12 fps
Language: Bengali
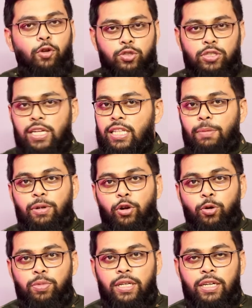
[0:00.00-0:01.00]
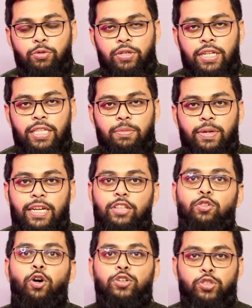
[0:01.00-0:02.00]
ফজর সালাত আপনার ঘুম থেকে উঠিয়ে দেবে
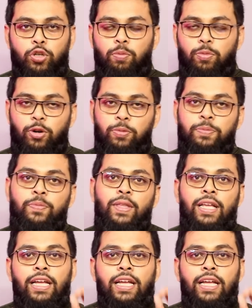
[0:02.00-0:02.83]
এটা তো অসম্ভব